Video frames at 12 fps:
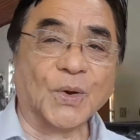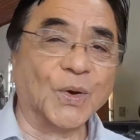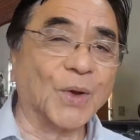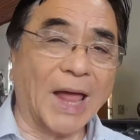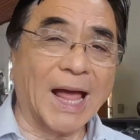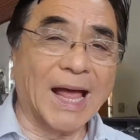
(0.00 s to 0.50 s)

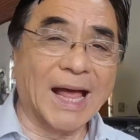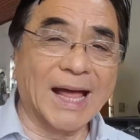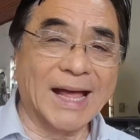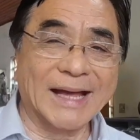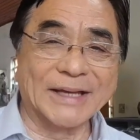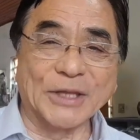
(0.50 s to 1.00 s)

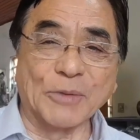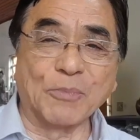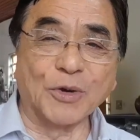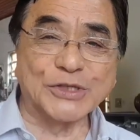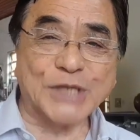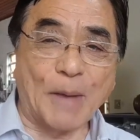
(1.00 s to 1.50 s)
Olá!
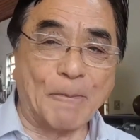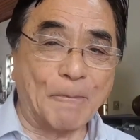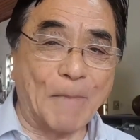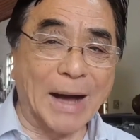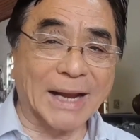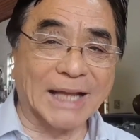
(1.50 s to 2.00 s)
Depois da
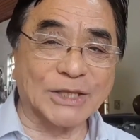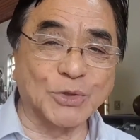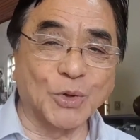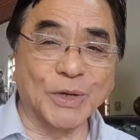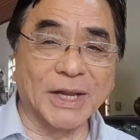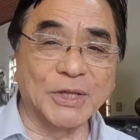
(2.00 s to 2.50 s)

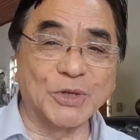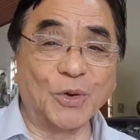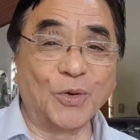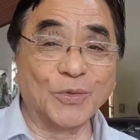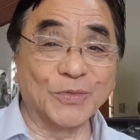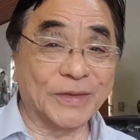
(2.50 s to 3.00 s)
maratona de
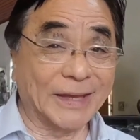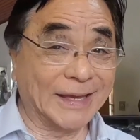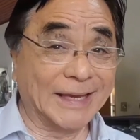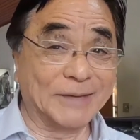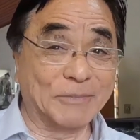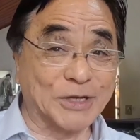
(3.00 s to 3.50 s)

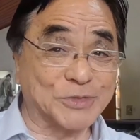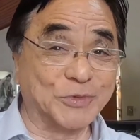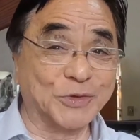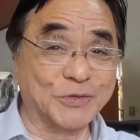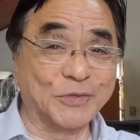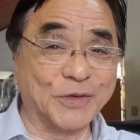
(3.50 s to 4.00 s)
ontem, mas
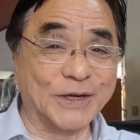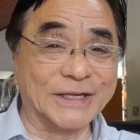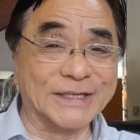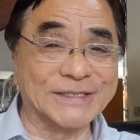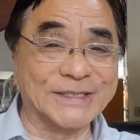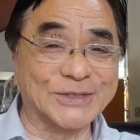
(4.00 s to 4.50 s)
muito
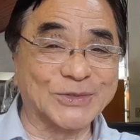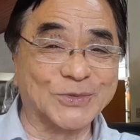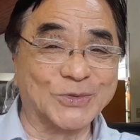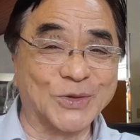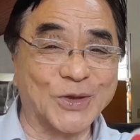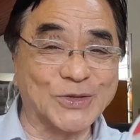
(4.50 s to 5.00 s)
felizes
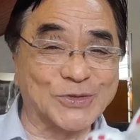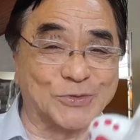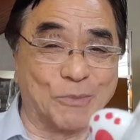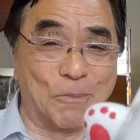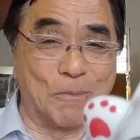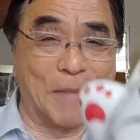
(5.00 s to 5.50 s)
com o
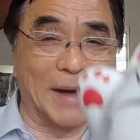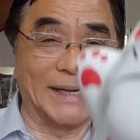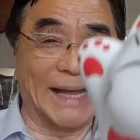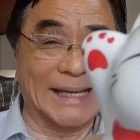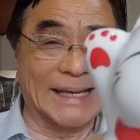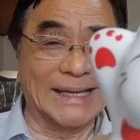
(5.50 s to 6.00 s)
nosso
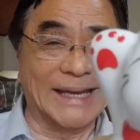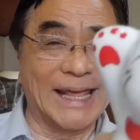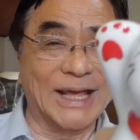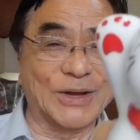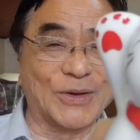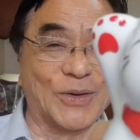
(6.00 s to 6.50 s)

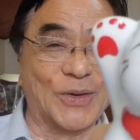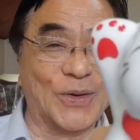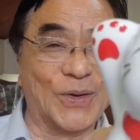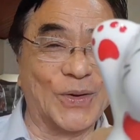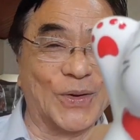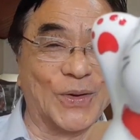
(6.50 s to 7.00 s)

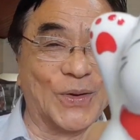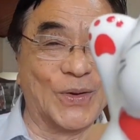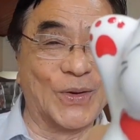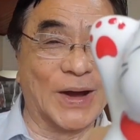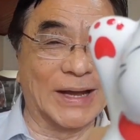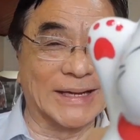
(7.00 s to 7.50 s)

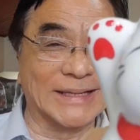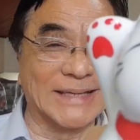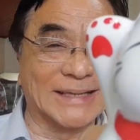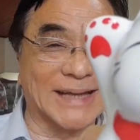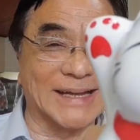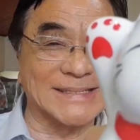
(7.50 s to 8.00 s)
Manequineco, a grande
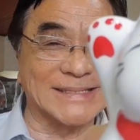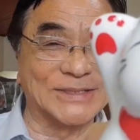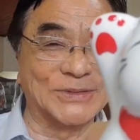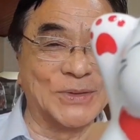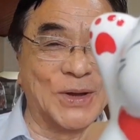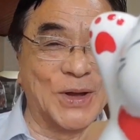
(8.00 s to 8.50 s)

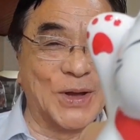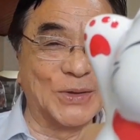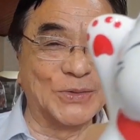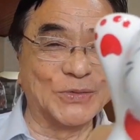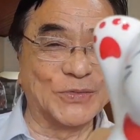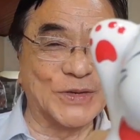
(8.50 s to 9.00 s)
atração
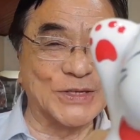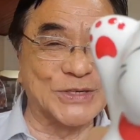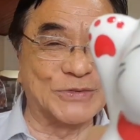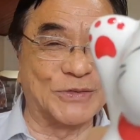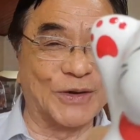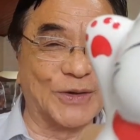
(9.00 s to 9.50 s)
do
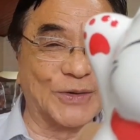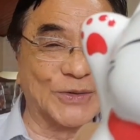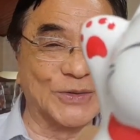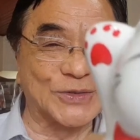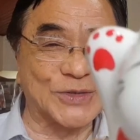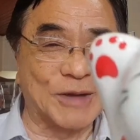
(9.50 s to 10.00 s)
Festival
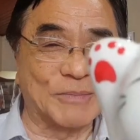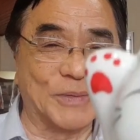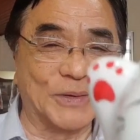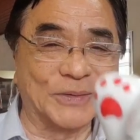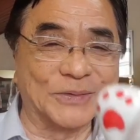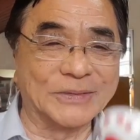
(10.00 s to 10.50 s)
do
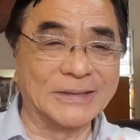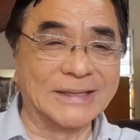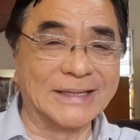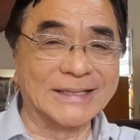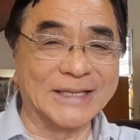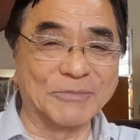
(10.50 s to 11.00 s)
Japão.
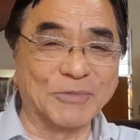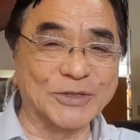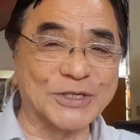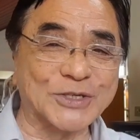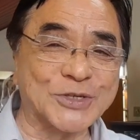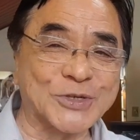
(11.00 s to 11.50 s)

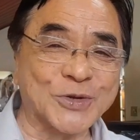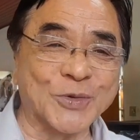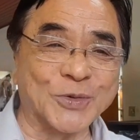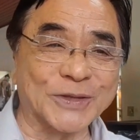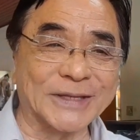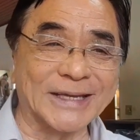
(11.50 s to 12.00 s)
Depois a gente
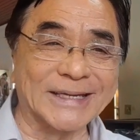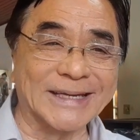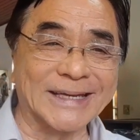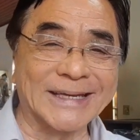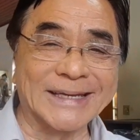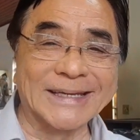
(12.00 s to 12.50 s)
conta aí,
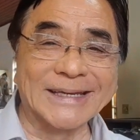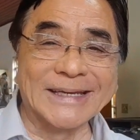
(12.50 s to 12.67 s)
né?